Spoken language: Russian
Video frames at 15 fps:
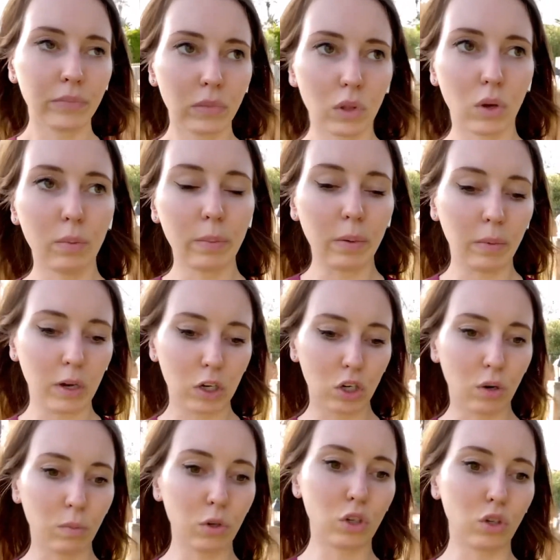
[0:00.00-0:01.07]
Но по
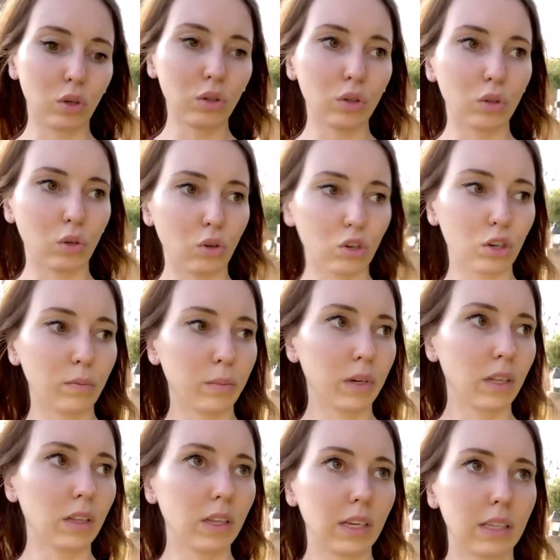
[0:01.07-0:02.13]
большому счету должен
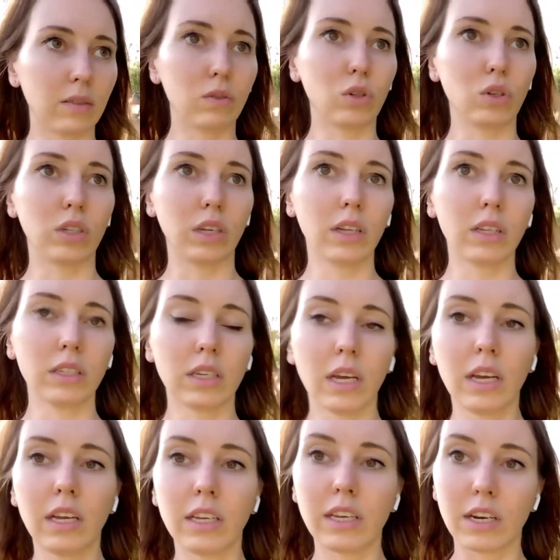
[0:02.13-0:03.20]
был это все делать
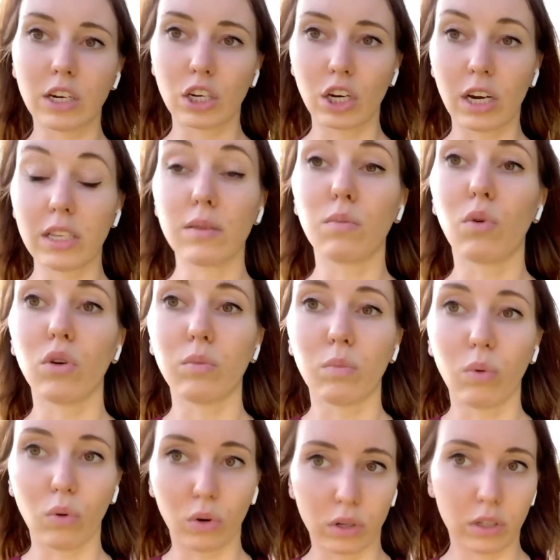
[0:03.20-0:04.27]
и решать мой
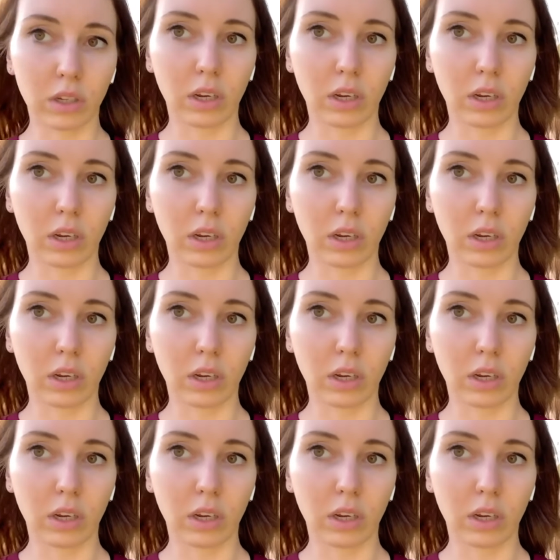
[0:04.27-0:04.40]
босс,